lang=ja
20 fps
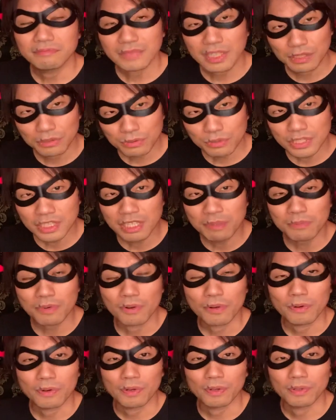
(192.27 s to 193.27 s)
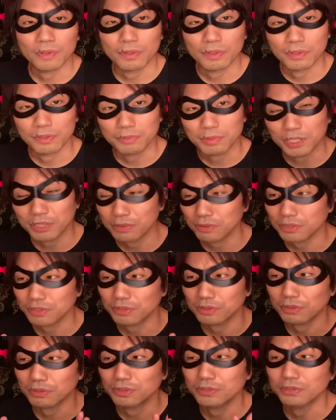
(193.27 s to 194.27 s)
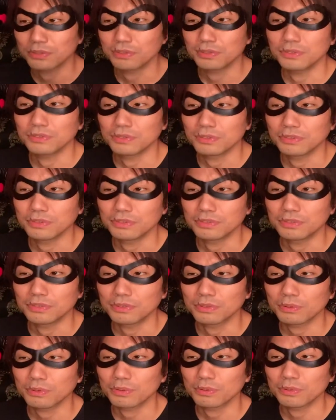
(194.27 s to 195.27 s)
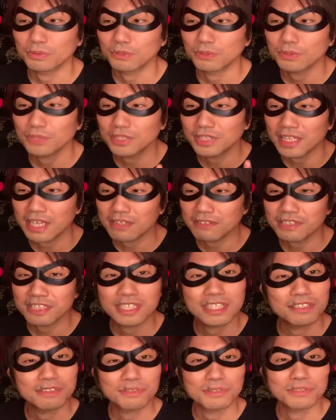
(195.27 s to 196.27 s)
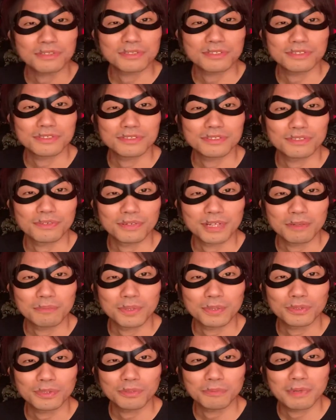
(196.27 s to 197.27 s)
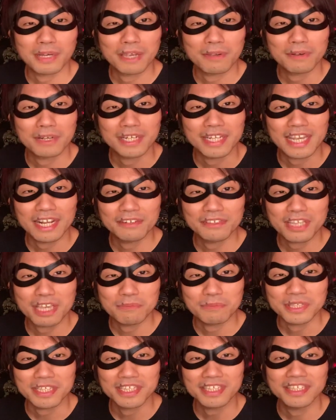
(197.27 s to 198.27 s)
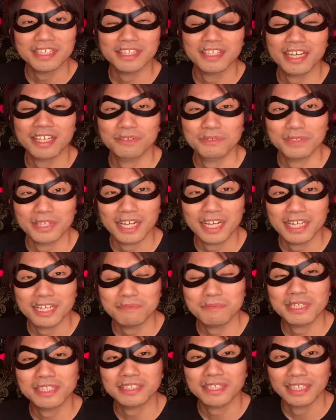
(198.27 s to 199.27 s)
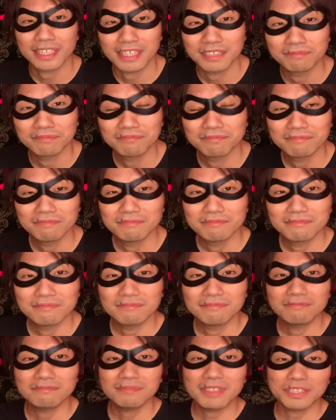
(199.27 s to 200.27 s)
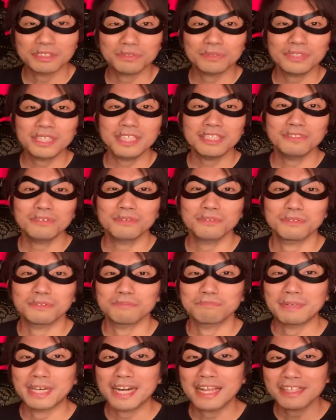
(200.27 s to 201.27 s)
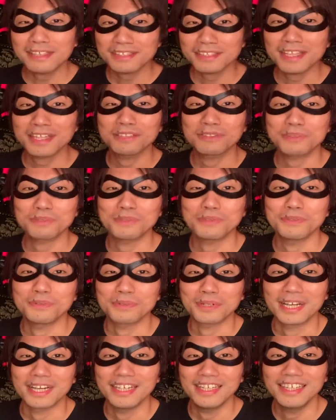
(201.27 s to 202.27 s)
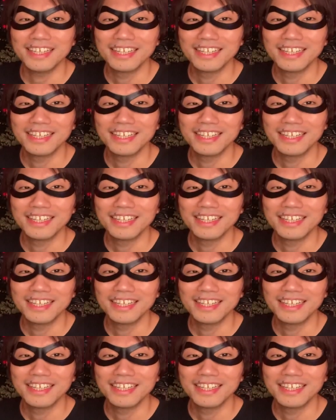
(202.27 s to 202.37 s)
どうしても、ビートルズというところのノスタルジーというのが僕の場合はリアルタイムで生きていないのでありますから、その辺のバランス感というのが、